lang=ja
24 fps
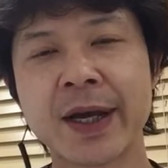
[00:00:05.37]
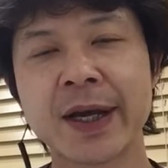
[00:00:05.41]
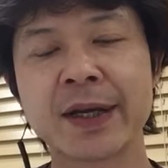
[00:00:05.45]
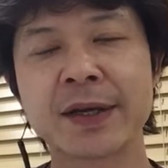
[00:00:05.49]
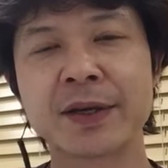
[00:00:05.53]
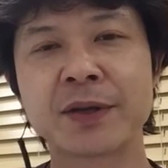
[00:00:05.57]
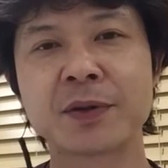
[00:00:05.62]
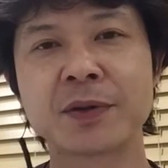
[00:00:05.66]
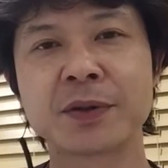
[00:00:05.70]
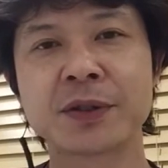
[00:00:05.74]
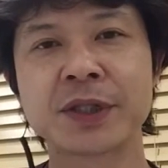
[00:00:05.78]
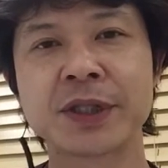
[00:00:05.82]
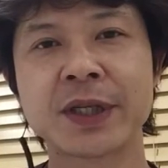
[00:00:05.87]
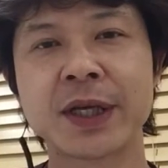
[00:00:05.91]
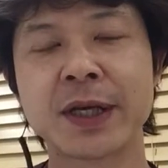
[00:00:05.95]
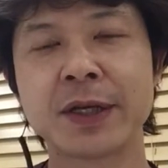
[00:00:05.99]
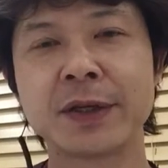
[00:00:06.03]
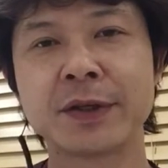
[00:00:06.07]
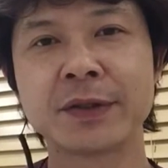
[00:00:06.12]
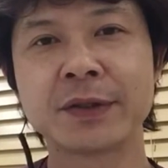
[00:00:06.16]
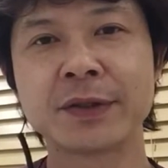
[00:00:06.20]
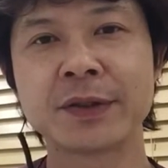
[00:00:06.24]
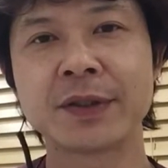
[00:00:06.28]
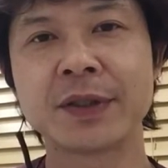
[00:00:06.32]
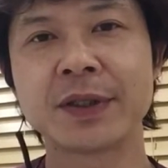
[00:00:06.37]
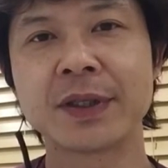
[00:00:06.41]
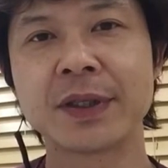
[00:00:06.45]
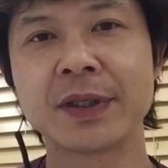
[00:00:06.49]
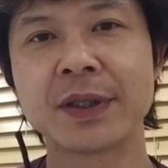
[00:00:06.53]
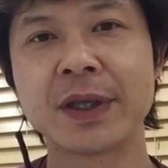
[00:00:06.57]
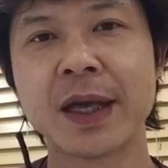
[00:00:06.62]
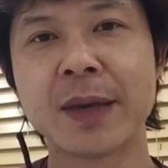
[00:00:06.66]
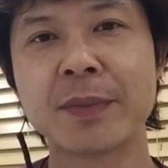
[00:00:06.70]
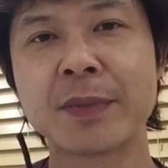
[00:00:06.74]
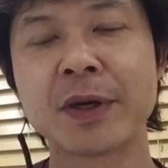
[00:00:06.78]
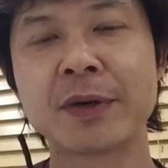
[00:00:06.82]
開業している
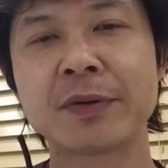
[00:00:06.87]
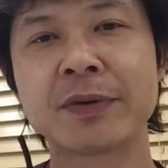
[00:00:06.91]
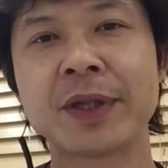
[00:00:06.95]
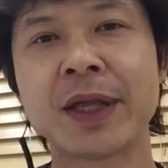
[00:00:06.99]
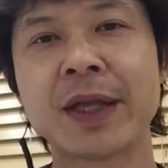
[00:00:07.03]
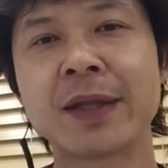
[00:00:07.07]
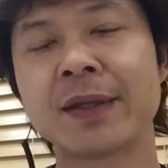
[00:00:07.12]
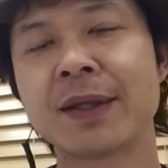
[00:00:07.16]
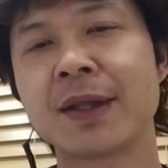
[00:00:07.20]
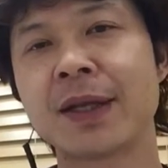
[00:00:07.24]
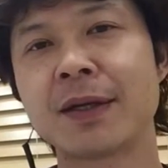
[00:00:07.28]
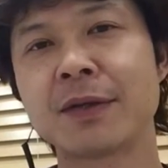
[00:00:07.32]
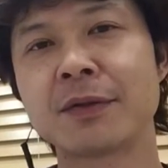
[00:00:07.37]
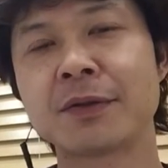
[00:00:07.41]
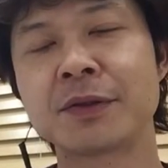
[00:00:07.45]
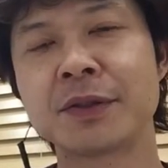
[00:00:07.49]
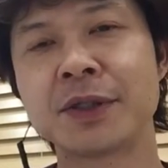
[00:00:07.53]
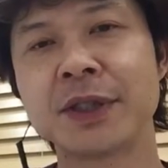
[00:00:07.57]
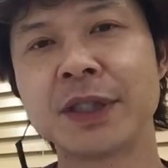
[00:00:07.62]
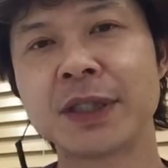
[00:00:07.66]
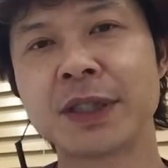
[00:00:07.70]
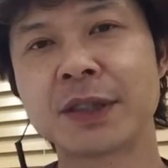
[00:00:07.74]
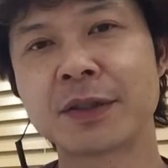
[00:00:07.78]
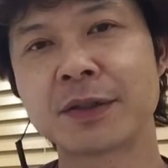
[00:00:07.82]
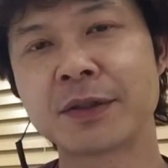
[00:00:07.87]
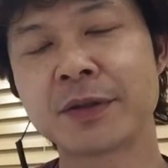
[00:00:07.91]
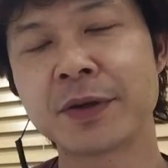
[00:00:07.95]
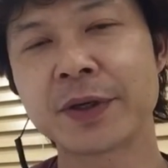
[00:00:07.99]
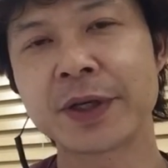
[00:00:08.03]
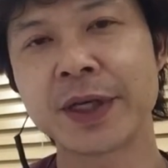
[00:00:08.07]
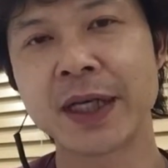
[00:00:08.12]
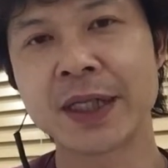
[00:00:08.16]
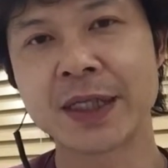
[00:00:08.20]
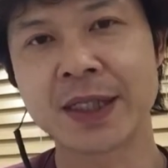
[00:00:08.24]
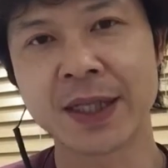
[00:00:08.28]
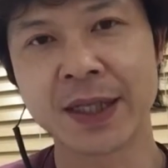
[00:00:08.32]
MF デンタルクリニックの
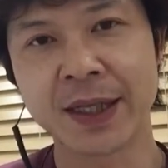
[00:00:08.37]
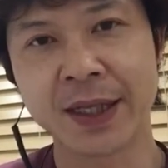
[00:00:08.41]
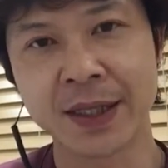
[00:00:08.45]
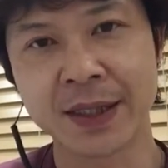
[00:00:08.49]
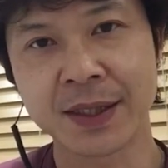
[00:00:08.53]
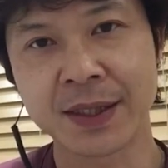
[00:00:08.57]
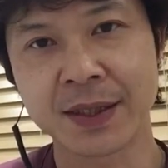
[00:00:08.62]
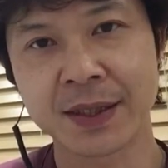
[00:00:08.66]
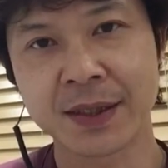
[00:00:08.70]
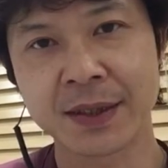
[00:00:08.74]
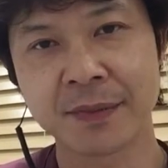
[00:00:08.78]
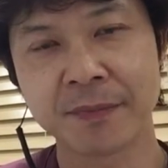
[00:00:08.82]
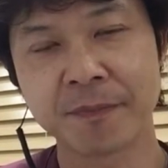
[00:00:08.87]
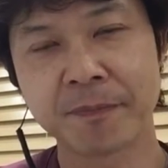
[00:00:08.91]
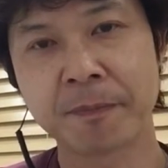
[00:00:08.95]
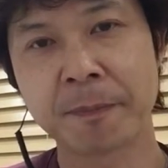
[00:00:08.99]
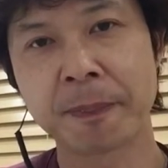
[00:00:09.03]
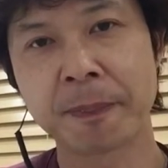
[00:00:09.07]
安田です